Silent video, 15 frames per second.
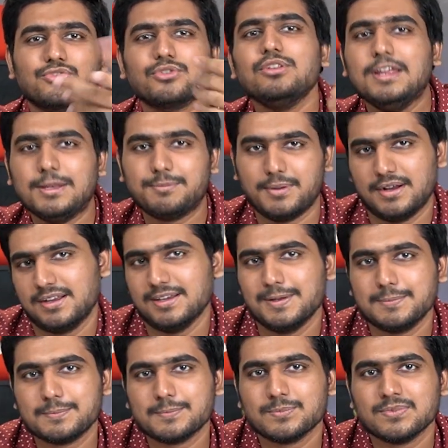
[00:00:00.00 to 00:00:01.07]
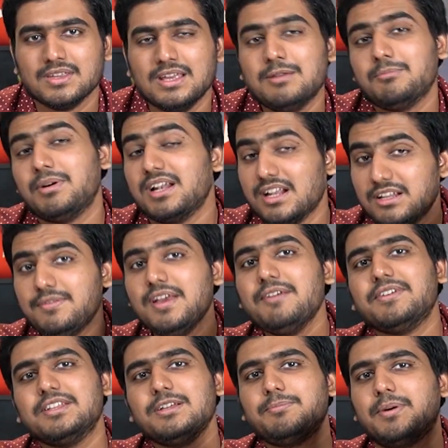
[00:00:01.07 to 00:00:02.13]
சொல்லியிருப்பாங்க பட் அதுவே
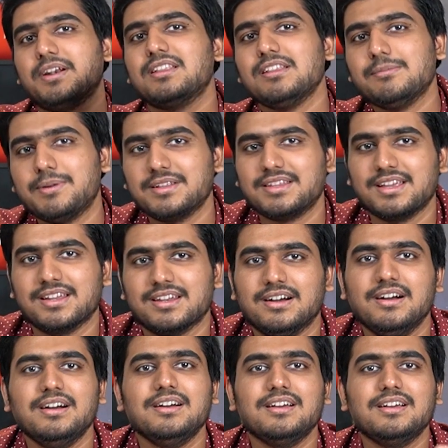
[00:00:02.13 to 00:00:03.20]
வந்து படத்தில் பார்த்தீங்கன்னா